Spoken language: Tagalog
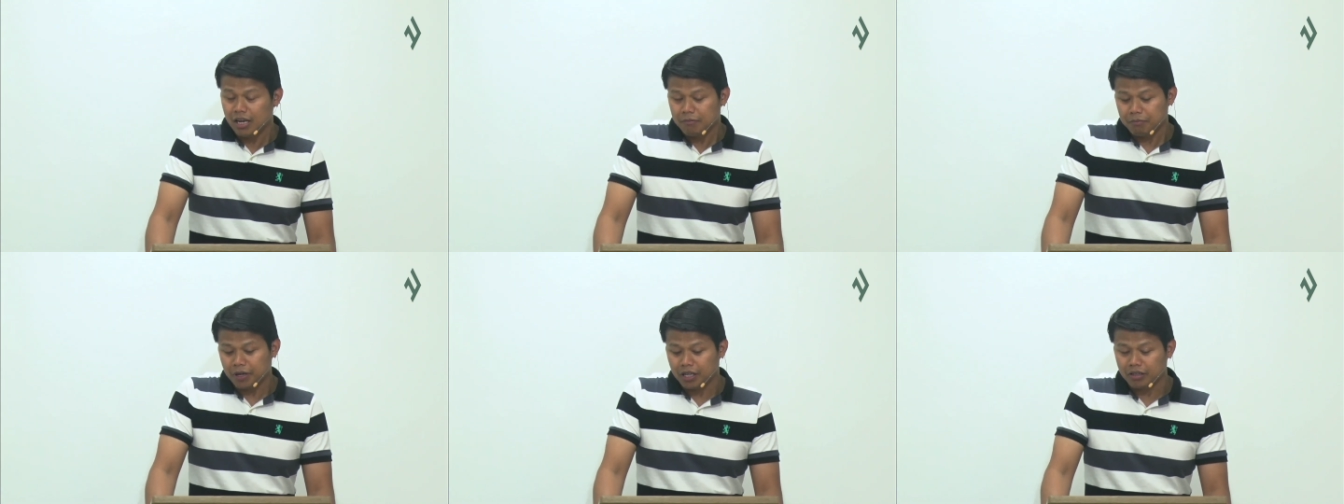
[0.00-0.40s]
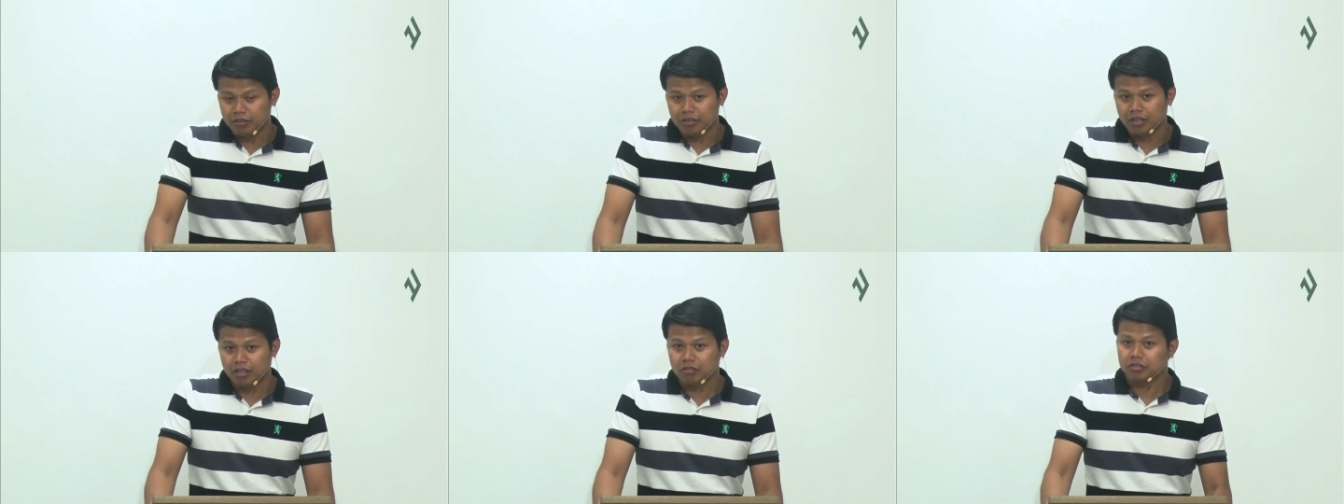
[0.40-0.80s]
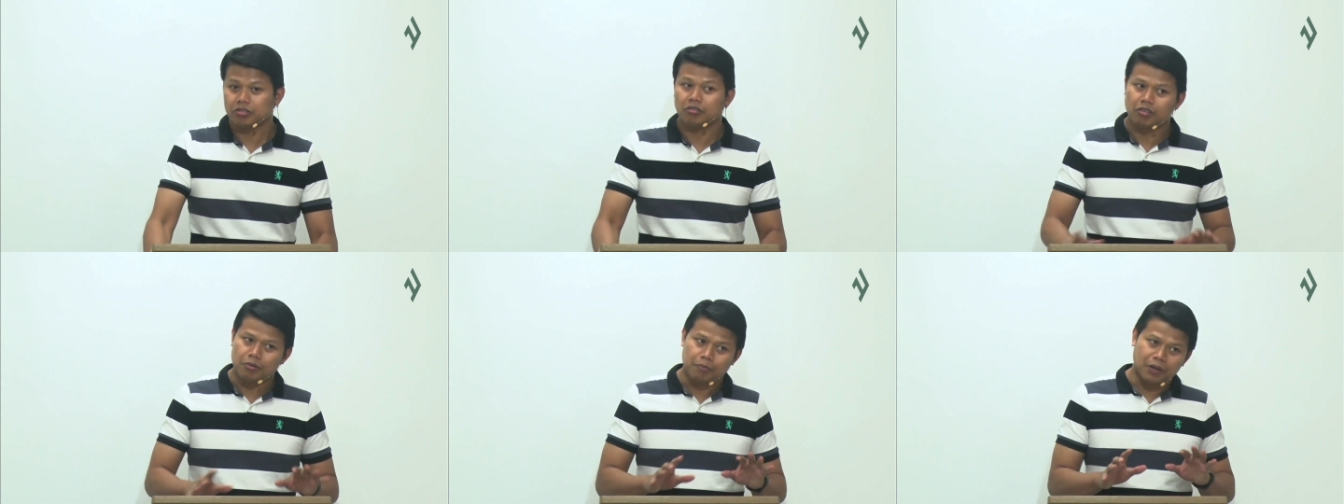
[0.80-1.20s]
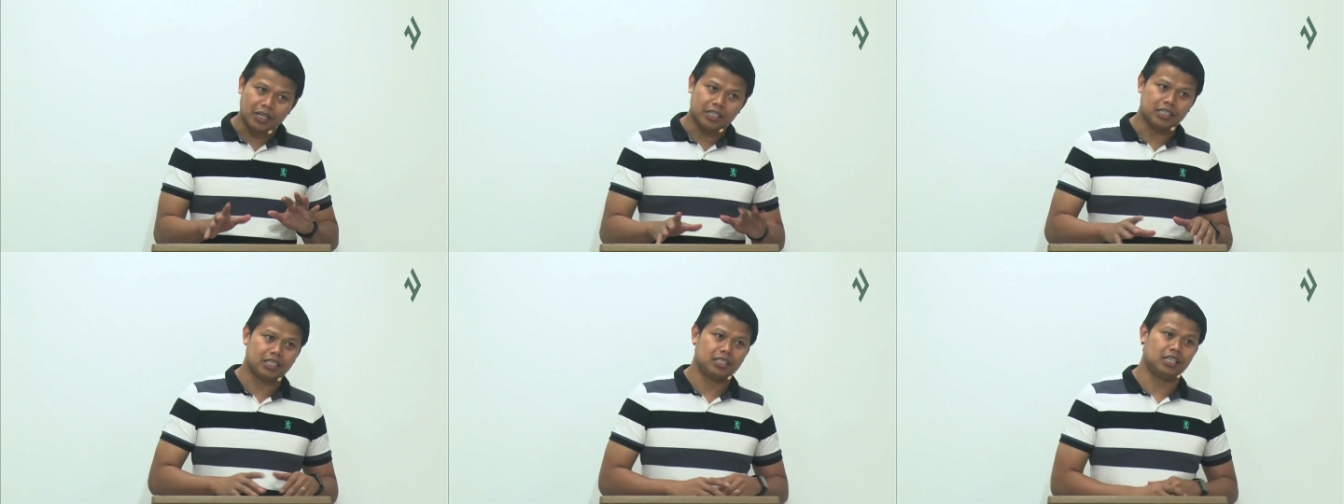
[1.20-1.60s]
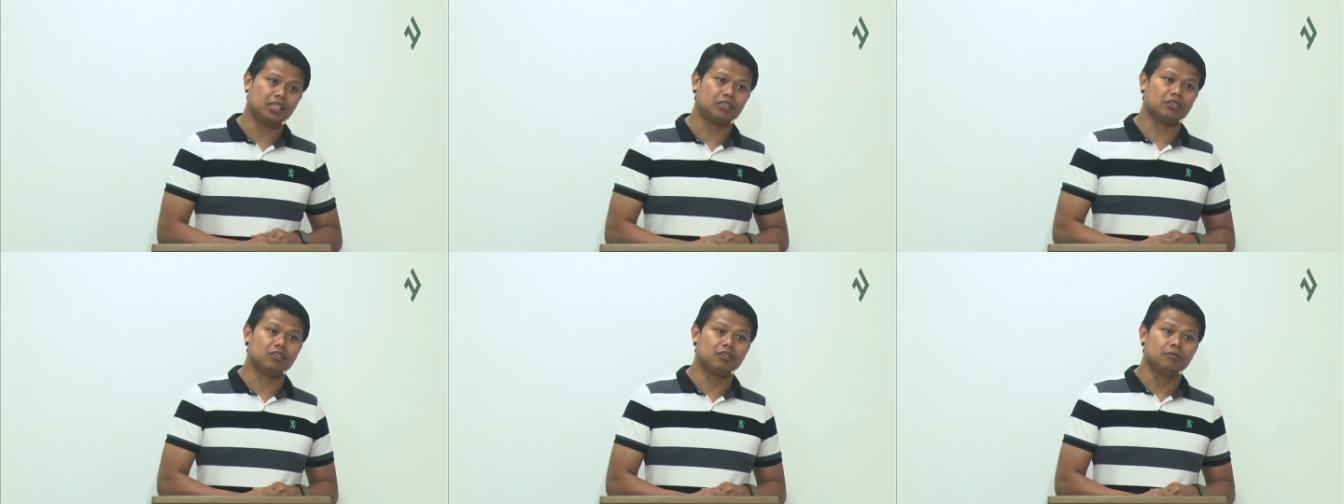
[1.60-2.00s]
Pero ang gusto kong ipakita
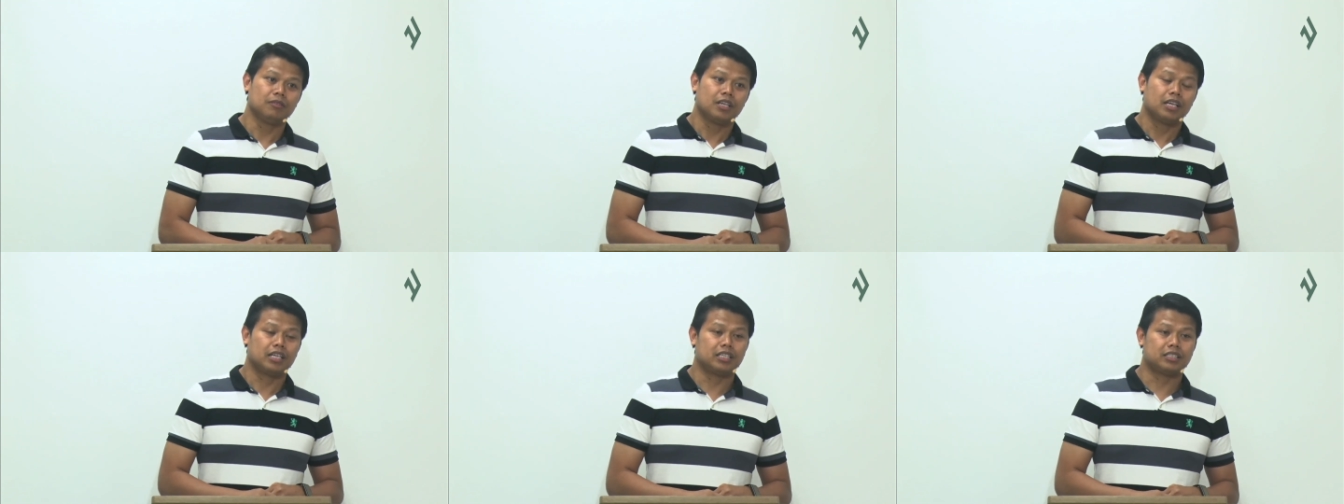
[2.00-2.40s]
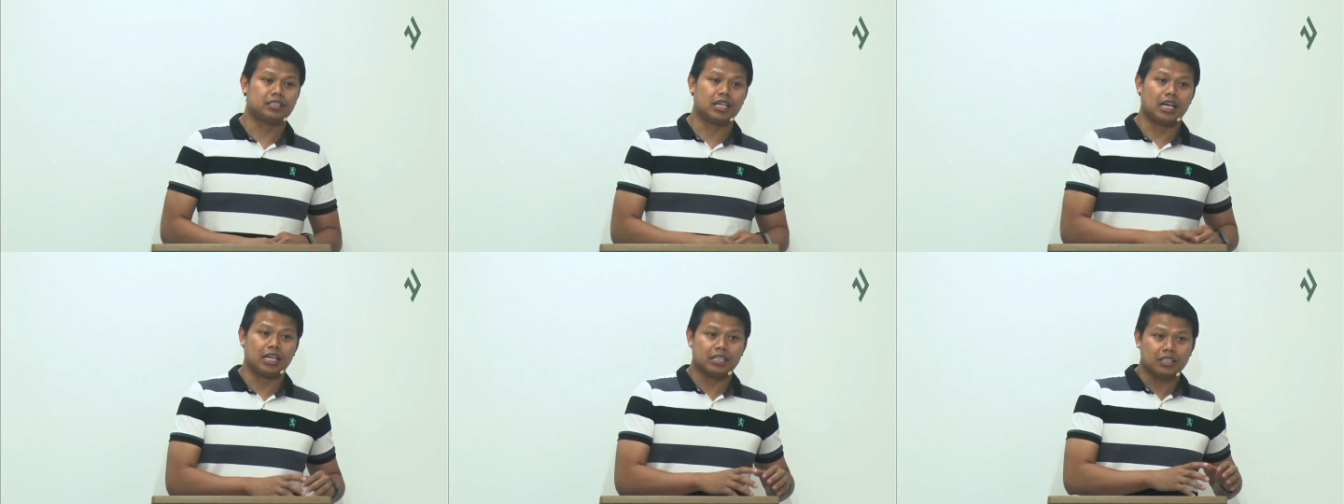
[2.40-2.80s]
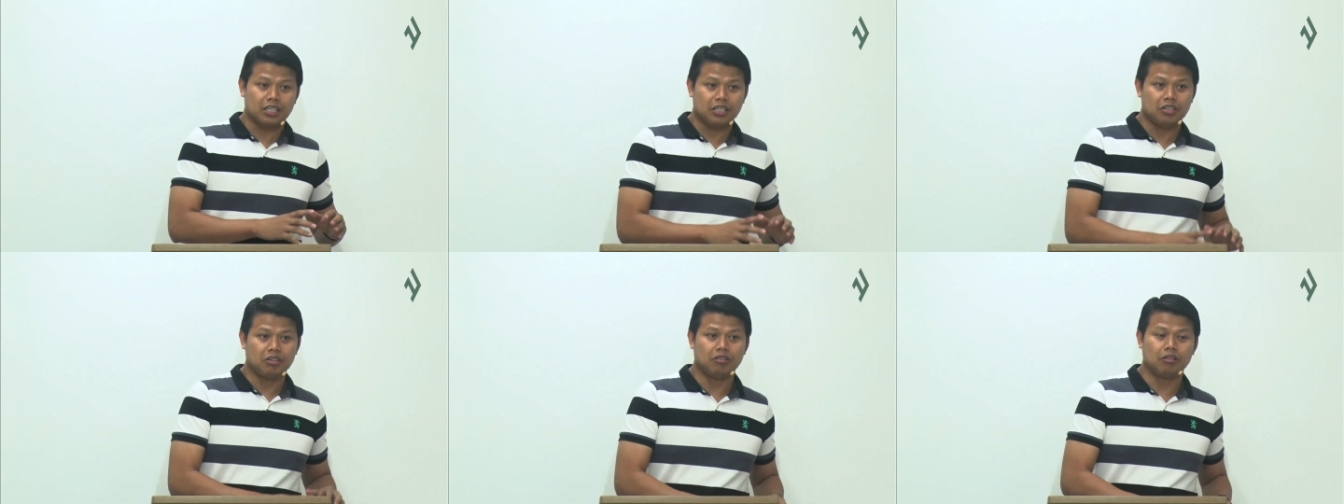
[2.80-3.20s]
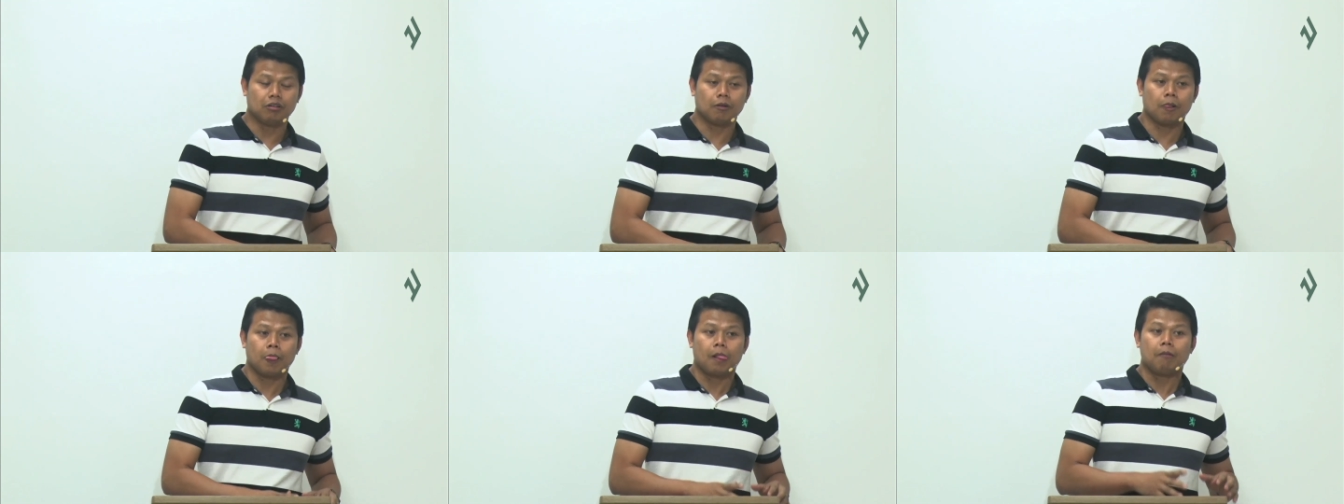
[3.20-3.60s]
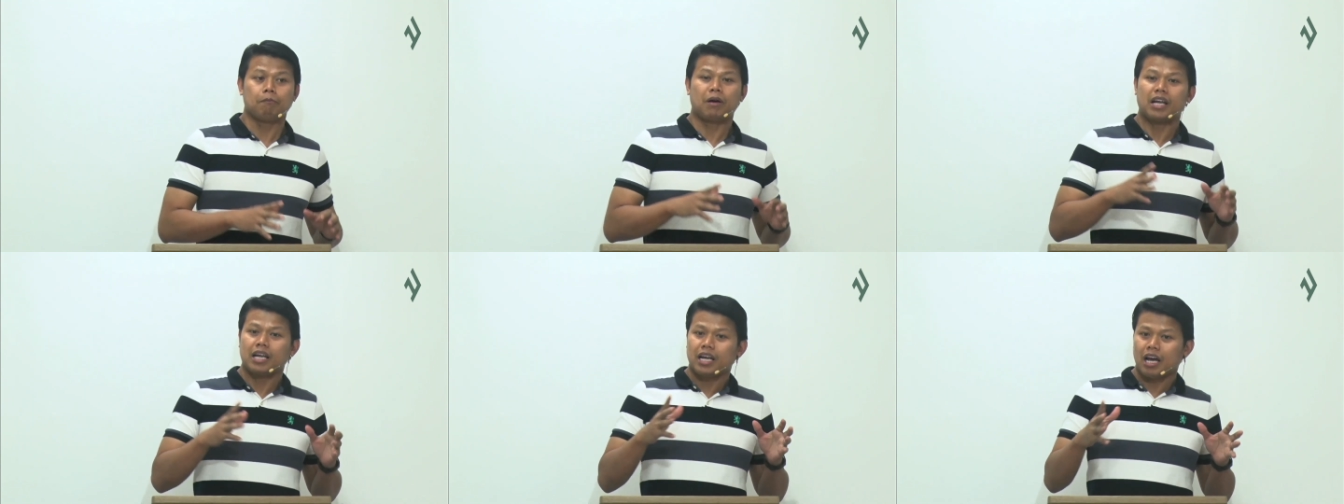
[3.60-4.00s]
dito is that yung
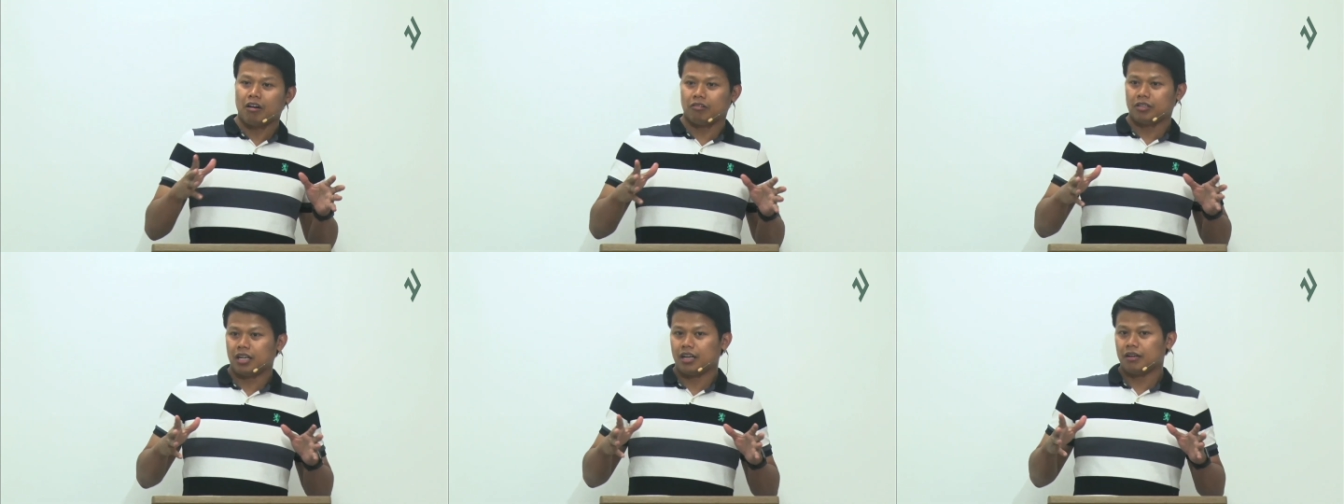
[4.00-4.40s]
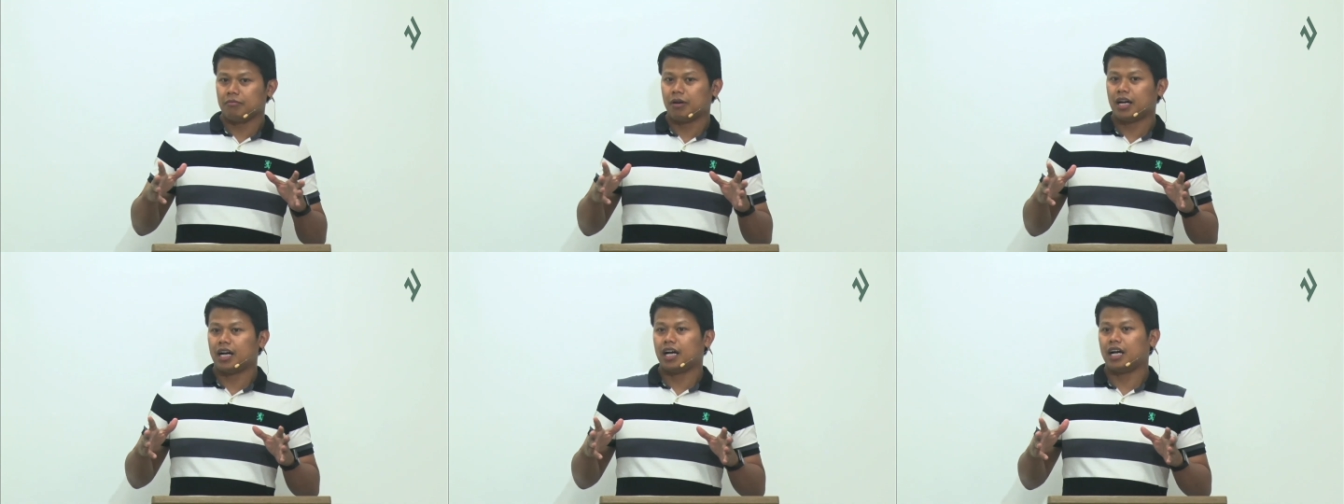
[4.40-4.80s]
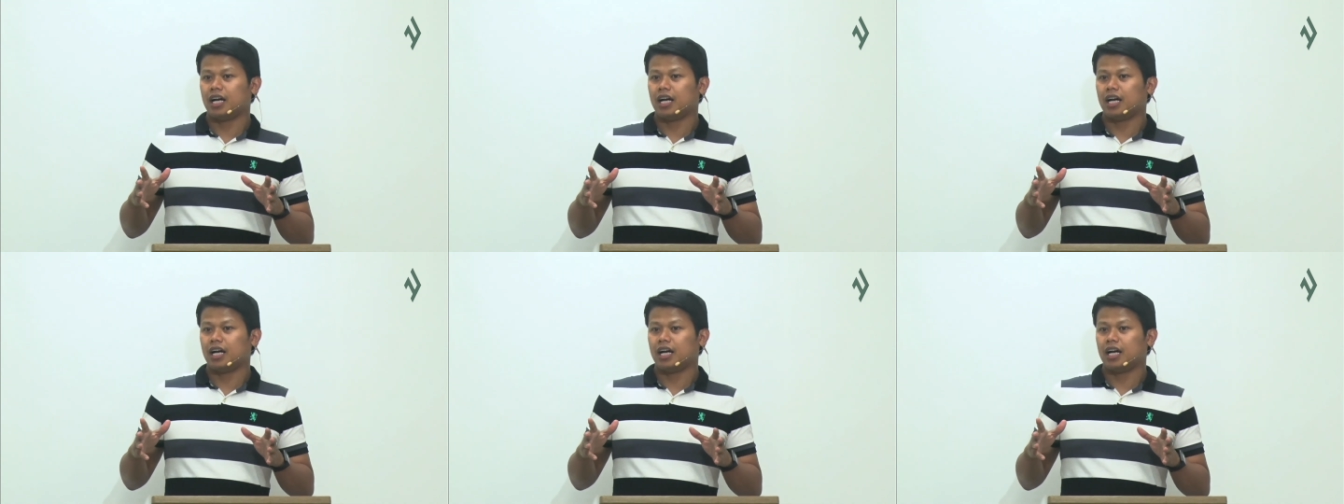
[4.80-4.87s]
pananaw ng mga